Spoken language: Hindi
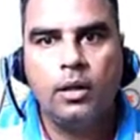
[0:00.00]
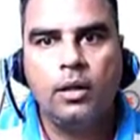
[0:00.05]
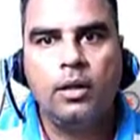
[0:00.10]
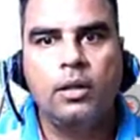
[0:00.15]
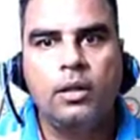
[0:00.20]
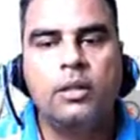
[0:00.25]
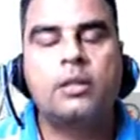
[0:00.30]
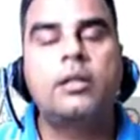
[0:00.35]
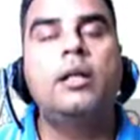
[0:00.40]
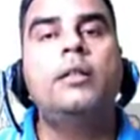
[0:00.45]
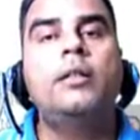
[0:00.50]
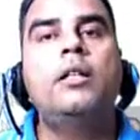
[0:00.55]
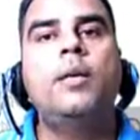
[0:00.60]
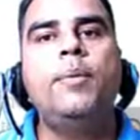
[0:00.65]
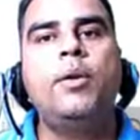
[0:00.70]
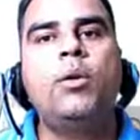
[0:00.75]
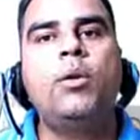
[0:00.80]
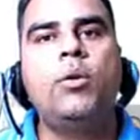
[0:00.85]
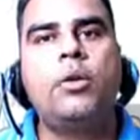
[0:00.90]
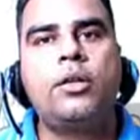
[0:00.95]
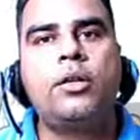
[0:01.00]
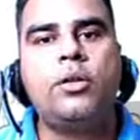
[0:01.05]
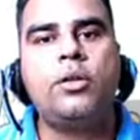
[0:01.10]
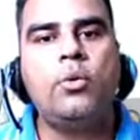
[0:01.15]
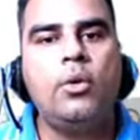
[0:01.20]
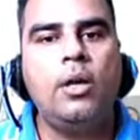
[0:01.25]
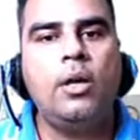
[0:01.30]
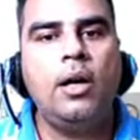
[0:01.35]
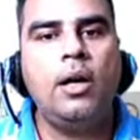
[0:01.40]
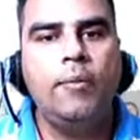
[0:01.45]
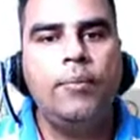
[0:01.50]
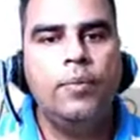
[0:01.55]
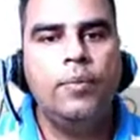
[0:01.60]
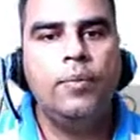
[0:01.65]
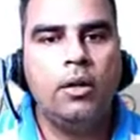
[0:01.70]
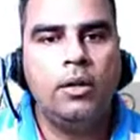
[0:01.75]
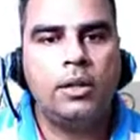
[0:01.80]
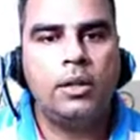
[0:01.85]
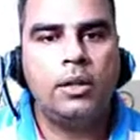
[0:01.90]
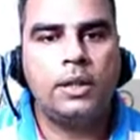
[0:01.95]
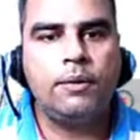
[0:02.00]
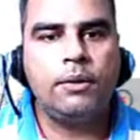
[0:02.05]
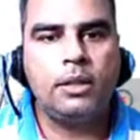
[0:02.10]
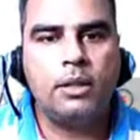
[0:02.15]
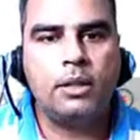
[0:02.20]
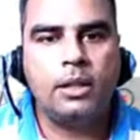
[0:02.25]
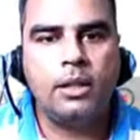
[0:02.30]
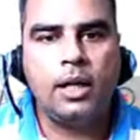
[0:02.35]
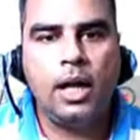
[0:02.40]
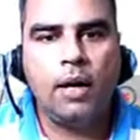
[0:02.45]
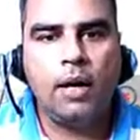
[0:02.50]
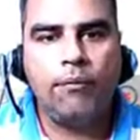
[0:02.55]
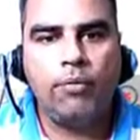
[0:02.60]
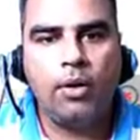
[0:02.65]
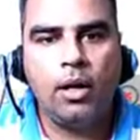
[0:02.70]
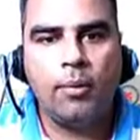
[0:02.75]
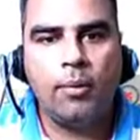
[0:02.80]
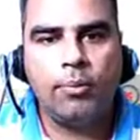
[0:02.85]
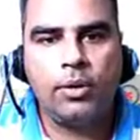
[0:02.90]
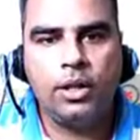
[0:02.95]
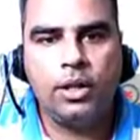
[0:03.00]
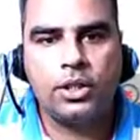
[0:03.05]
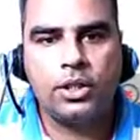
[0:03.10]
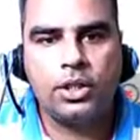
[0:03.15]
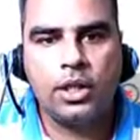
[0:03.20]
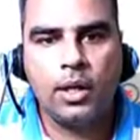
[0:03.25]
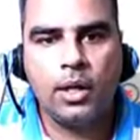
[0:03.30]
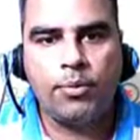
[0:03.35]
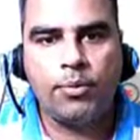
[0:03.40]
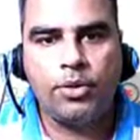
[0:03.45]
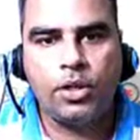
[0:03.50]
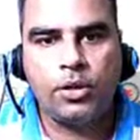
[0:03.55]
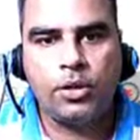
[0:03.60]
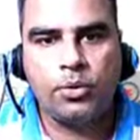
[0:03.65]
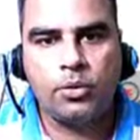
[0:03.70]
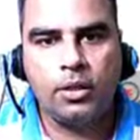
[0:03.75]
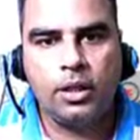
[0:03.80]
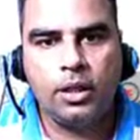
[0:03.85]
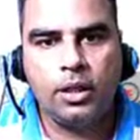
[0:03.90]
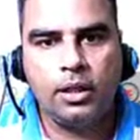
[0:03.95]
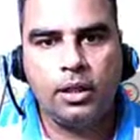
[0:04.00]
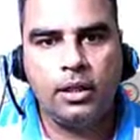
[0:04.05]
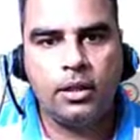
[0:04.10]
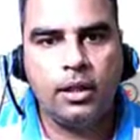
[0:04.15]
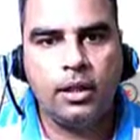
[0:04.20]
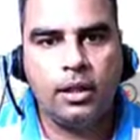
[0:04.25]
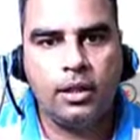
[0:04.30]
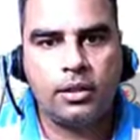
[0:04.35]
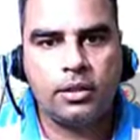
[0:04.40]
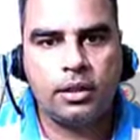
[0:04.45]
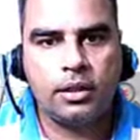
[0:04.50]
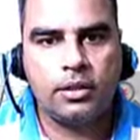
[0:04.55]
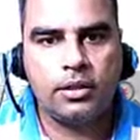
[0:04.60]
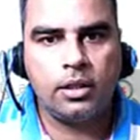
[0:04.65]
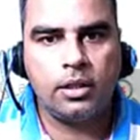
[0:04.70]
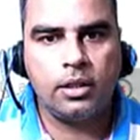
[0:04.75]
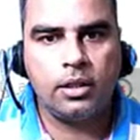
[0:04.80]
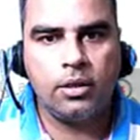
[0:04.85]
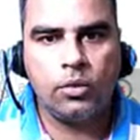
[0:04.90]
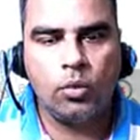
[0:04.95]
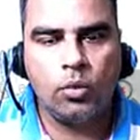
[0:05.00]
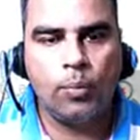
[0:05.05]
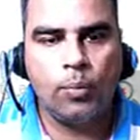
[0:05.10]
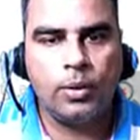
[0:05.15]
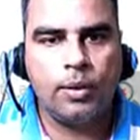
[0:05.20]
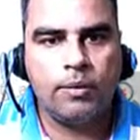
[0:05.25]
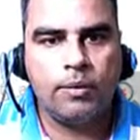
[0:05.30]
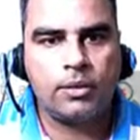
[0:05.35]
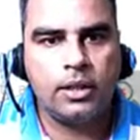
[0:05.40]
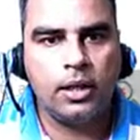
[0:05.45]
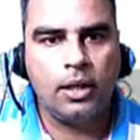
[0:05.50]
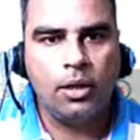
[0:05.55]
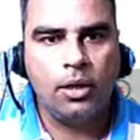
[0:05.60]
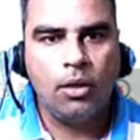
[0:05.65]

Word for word: इसके अंदर भी कॉन्ट्रेक्शन होगा इसकी वजह से डायफ्राम की शेप चेंज हो जाएगी ये इस तरह से डोम की बजाय